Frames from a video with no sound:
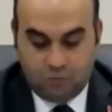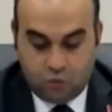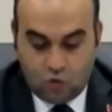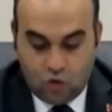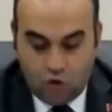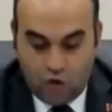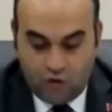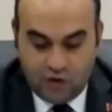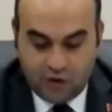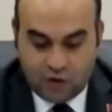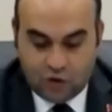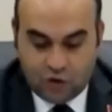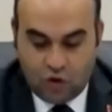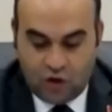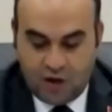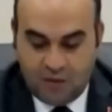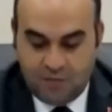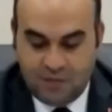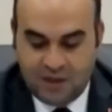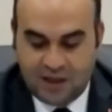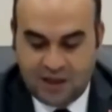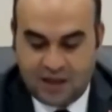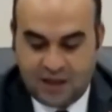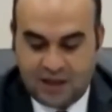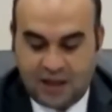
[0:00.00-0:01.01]
Covid
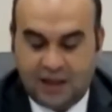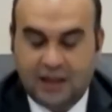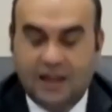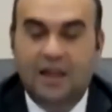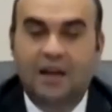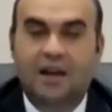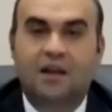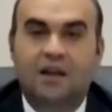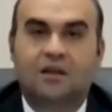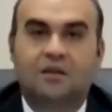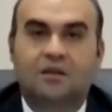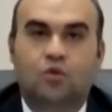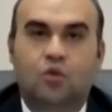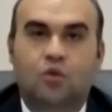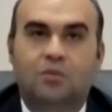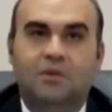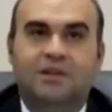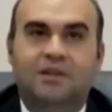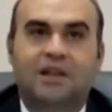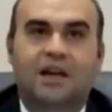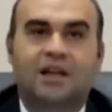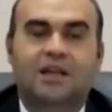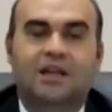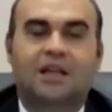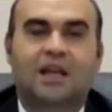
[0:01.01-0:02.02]
döneminde de gerek
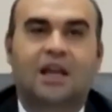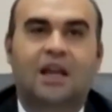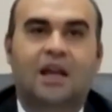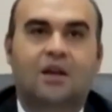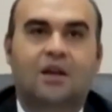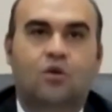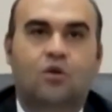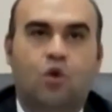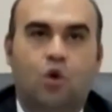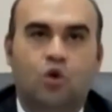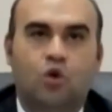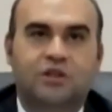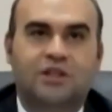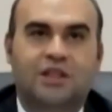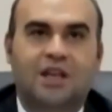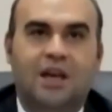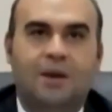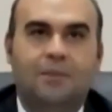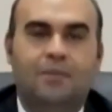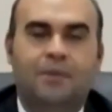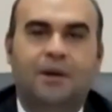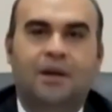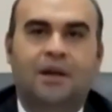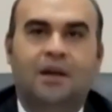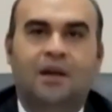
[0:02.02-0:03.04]
TÜBİTAK gerek
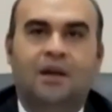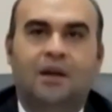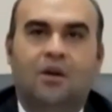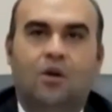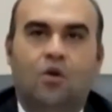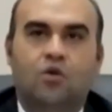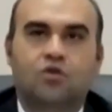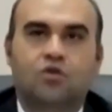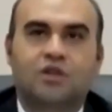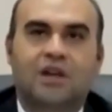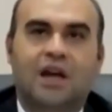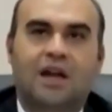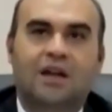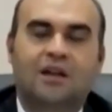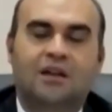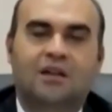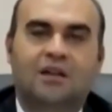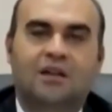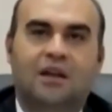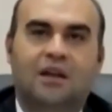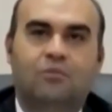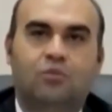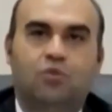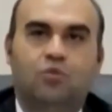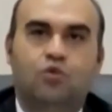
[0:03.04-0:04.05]
COSGAP
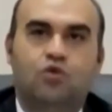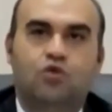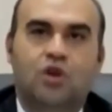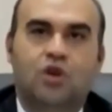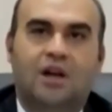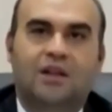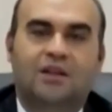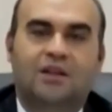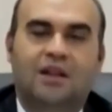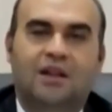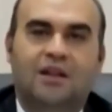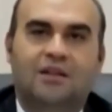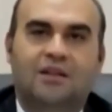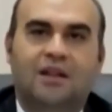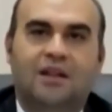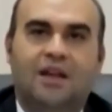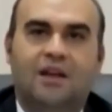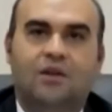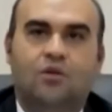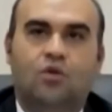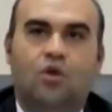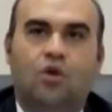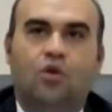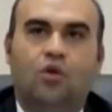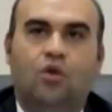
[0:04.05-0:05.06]
özellikle bu
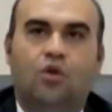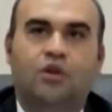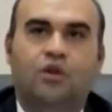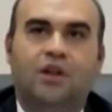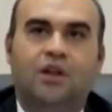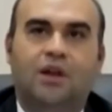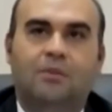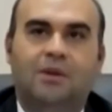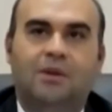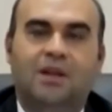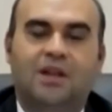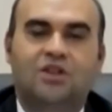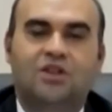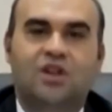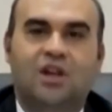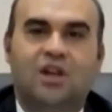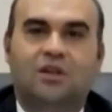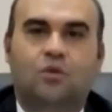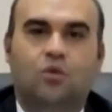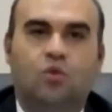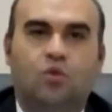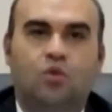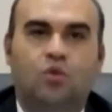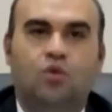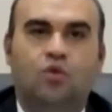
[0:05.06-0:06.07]
mücadelede rol
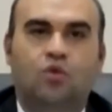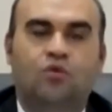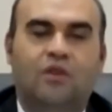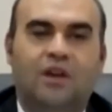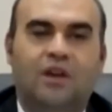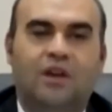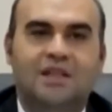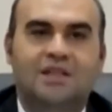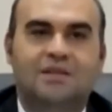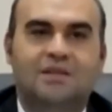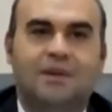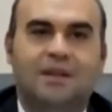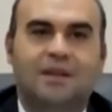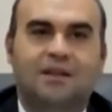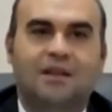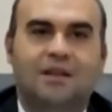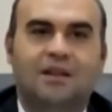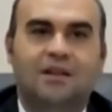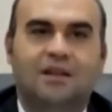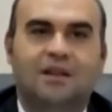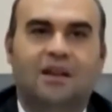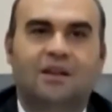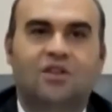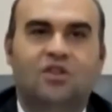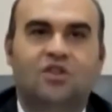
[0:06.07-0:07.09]
oynayabilecek ürün ve
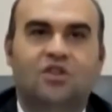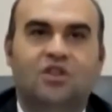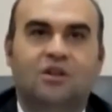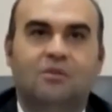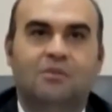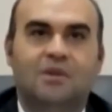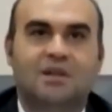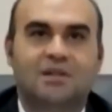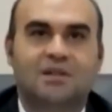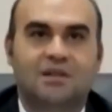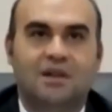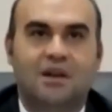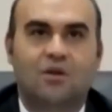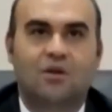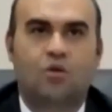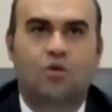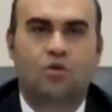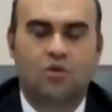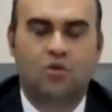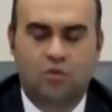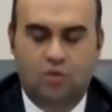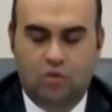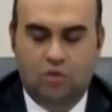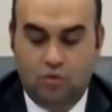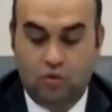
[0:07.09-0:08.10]
hizmetlerin geliştirilmesine
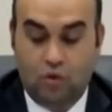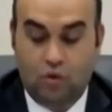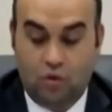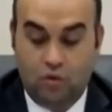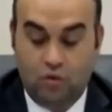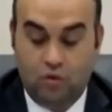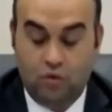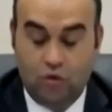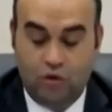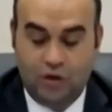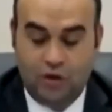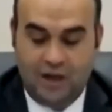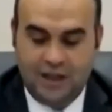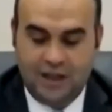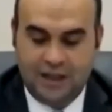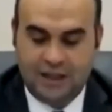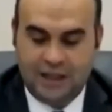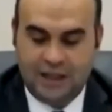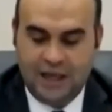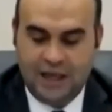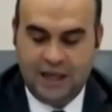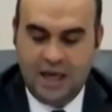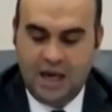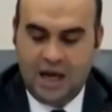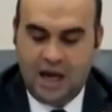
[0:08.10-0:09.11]
yönelik
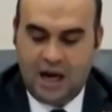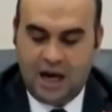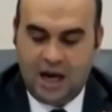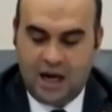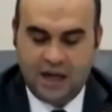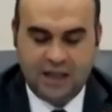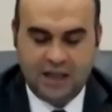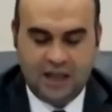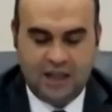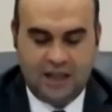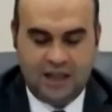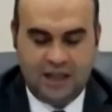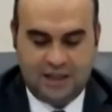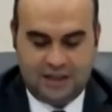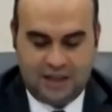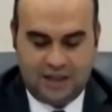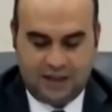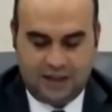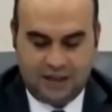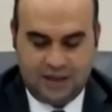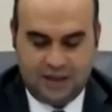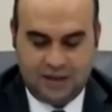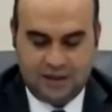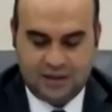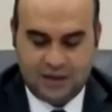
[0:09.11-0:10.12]
yönelik ARGE
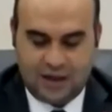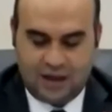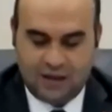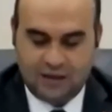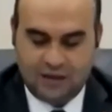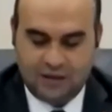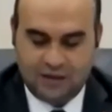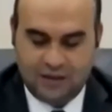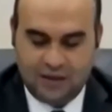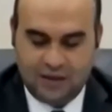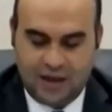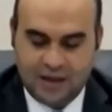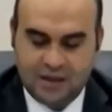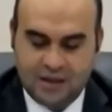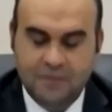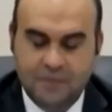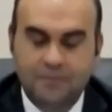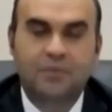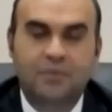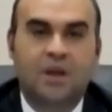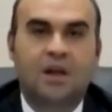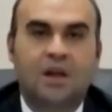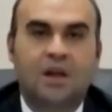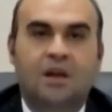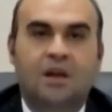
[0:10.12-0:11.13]
destekleri sağladılar.
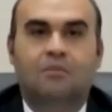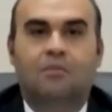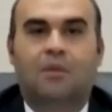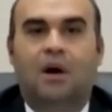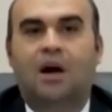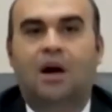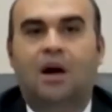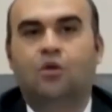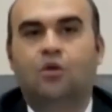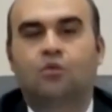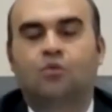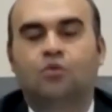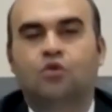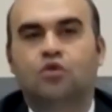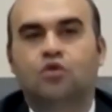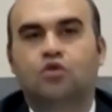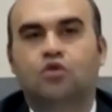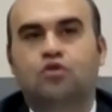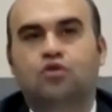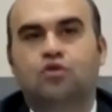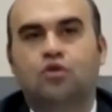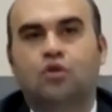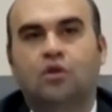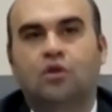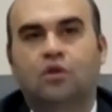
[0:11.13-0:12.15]

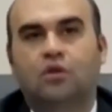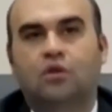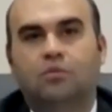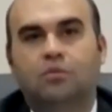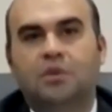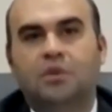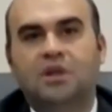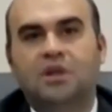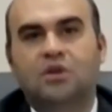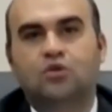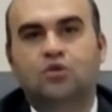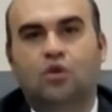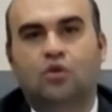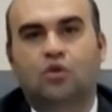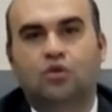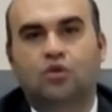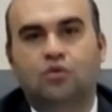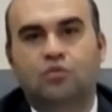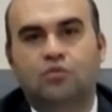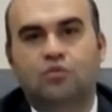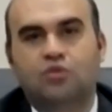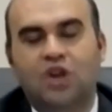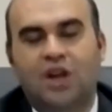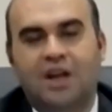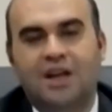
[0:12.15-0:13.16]
Malumunuz bir
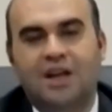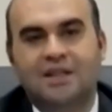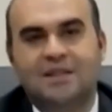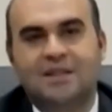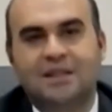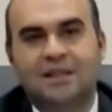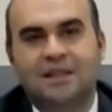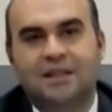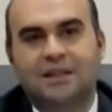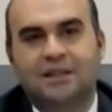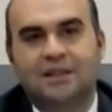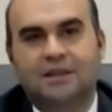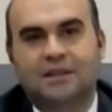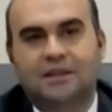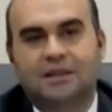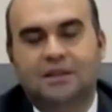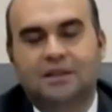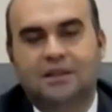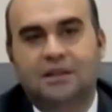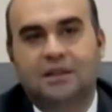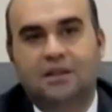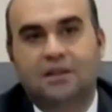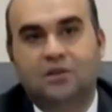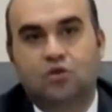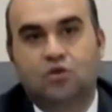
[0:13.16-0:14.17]
solunum cihazı
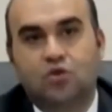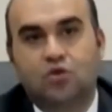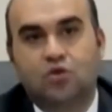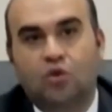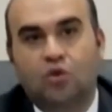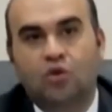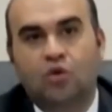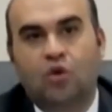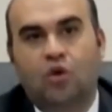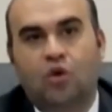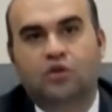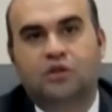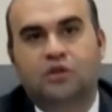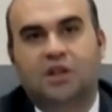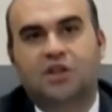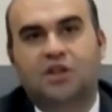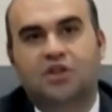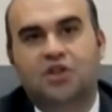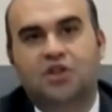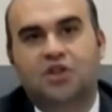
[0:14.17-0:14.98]
e, sorunu ortaya